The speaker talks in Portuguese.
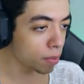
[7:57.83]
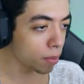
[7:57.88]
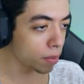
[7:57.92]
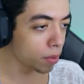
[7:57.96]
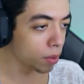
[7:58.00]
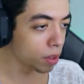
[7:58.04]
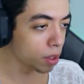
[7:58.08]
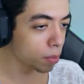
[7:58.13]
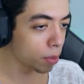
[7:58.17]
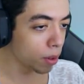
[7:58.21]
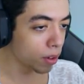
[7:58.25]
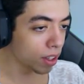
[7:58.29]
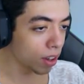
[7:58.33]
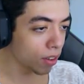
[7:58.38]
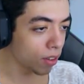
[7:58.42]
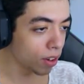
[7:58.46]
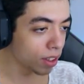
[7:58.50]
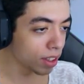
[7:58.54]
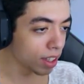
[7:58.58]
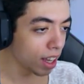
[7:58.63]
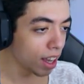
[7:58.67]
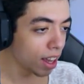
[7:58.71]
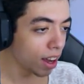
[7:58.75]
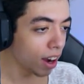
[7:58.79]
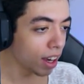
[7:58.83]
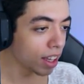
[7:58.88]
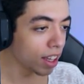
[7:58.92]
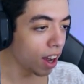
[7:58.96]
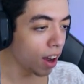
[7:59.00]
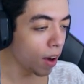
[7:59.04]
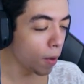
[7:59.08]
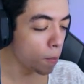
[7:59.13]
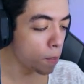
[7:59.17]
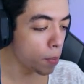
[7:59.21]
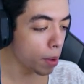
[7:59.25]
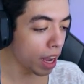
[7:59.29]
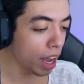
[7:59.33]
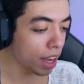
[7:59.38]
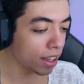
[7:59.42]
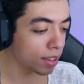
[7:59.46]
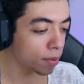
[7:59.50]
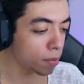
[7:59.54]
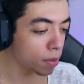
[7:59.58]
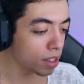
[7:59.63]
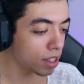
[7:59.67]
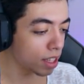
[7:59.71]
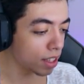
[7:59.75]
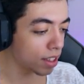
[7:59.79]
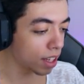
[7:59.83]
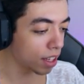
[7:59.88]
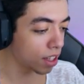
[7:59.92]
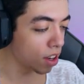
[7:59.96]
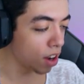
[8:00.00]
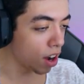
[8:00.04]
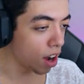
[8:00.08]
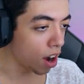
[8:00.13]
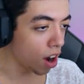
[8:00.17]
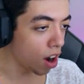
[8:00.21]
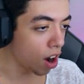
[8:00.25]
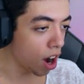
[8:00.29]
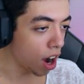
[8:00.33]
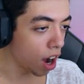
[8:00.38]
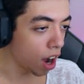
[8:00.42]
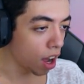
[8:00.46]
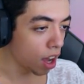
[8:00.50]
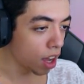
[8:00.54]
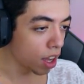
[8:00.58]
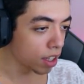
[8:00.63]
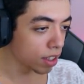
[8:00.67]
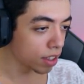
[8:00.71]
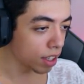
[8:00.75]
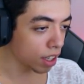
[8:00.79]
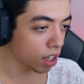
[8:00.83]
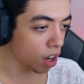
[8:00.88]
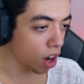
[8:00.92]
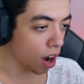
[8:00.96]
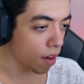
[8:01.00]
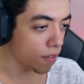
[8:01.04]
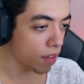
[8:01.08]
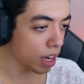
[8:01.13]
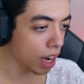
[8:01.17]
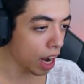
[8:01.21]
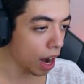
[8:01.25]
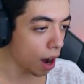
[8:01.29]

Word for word: muito bom da conta. Aqui, ó, vou pegar esse, esse aqui, ó. ó. Esse aqui, ó. Vem